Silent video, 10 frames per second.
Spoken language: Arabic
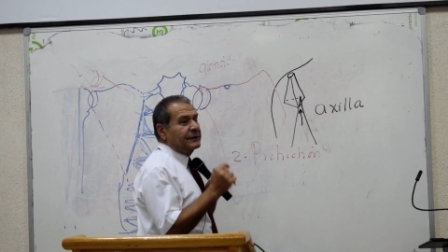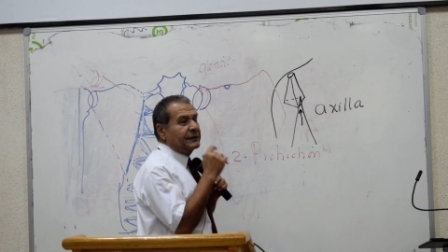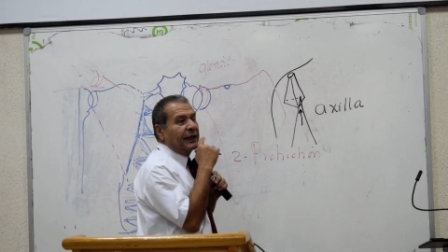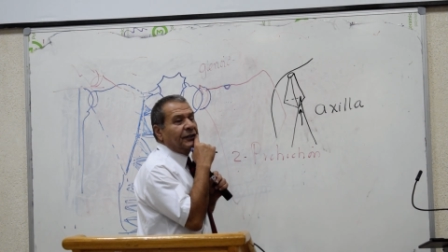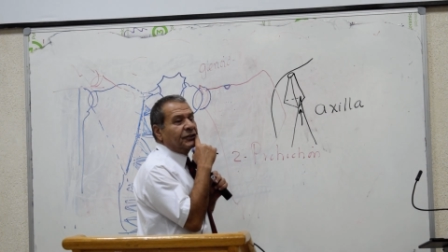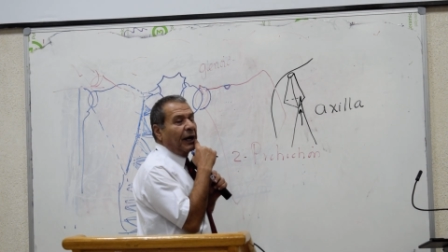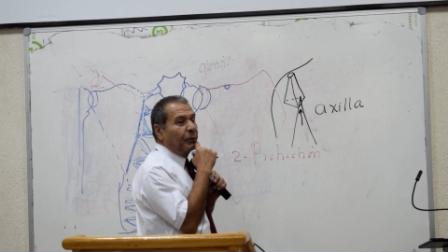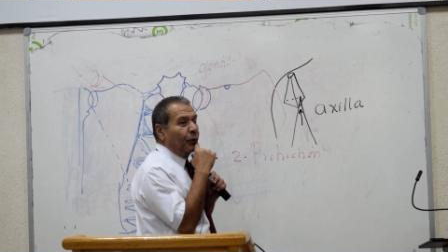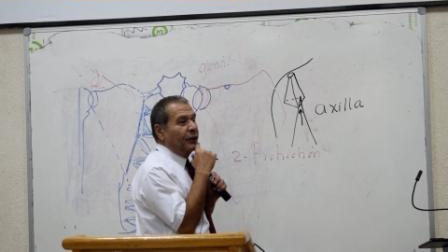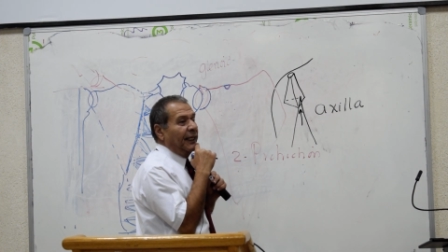زي
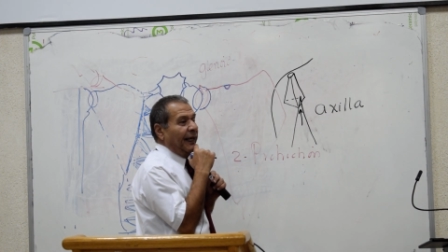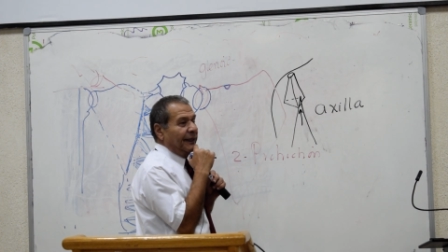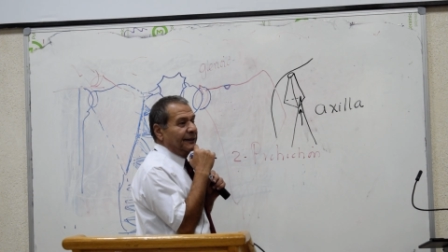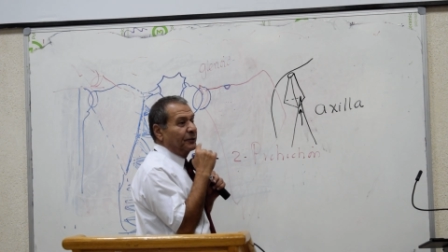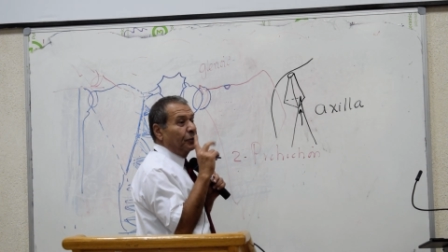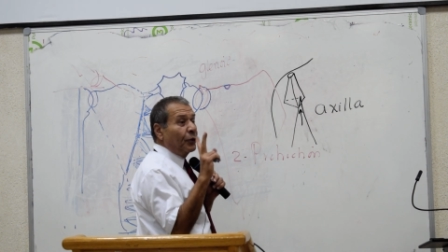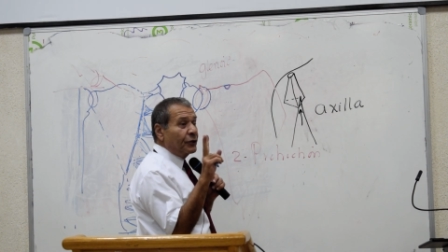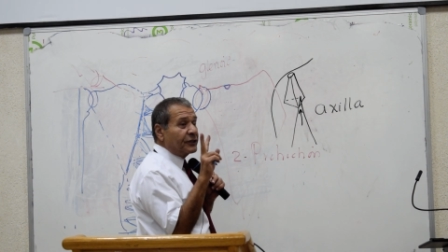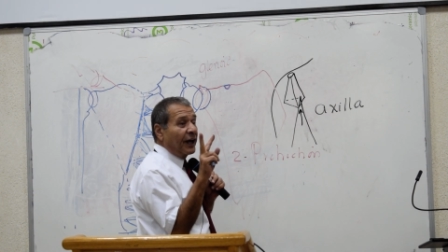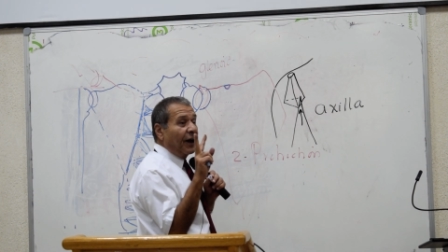شعبولا
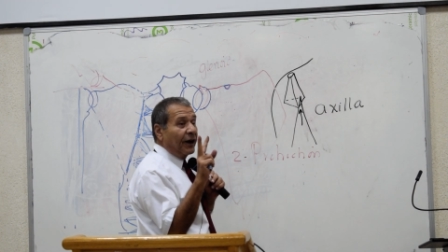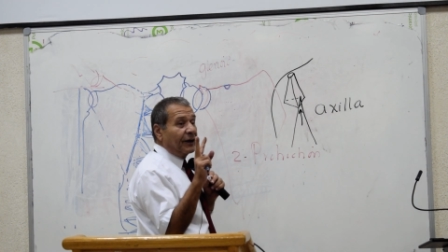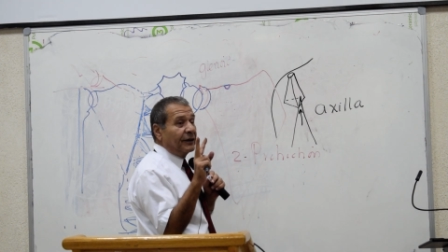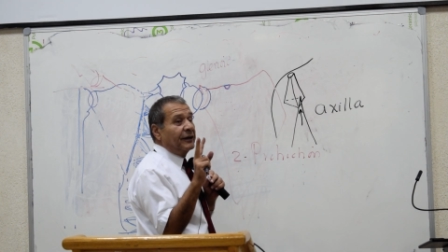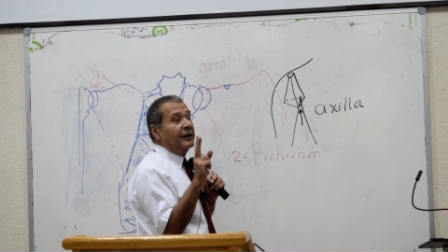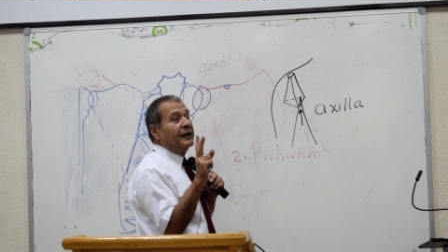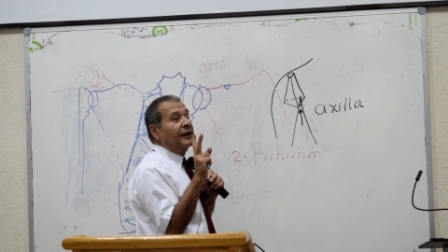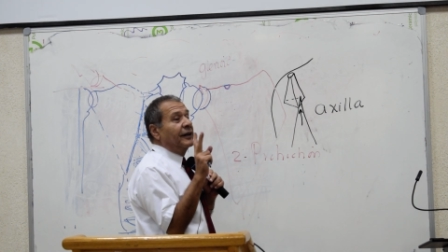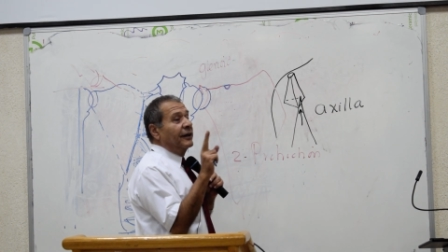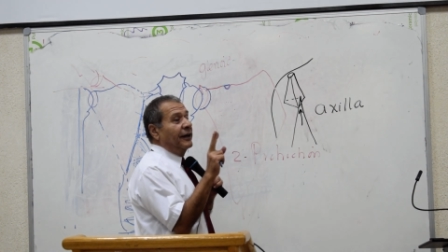بوس ار
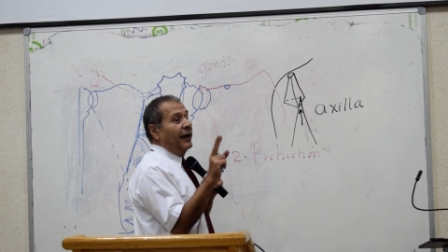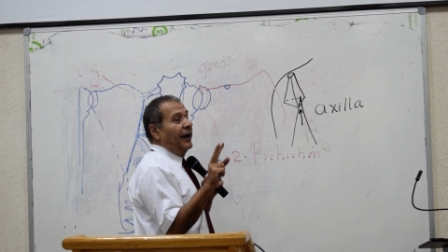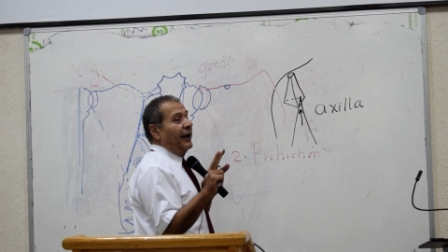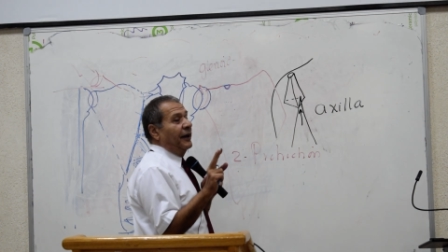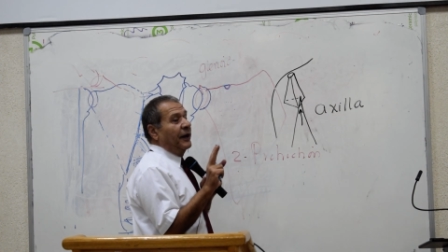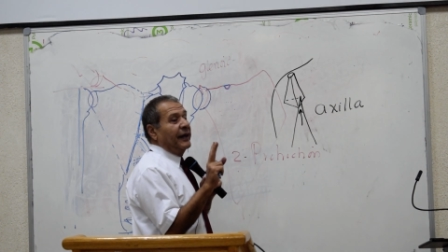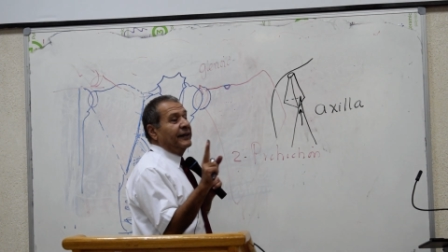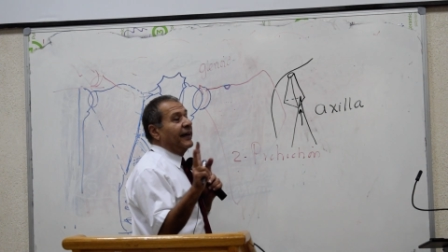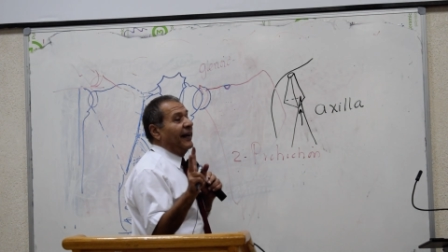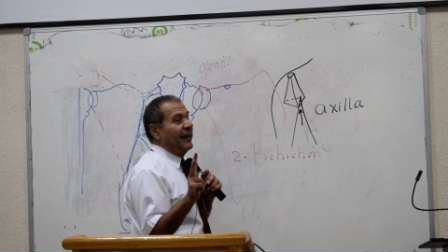آه،
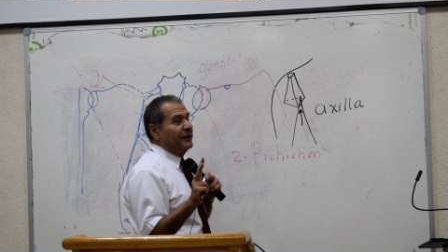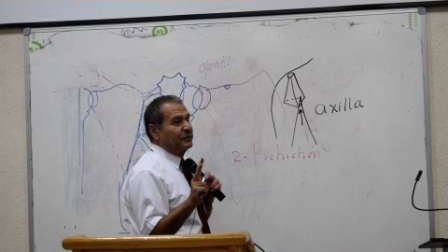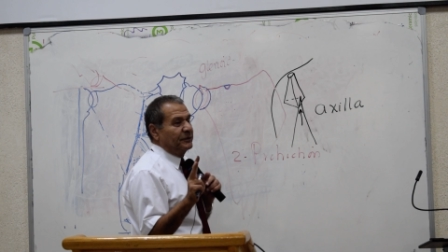اي كلام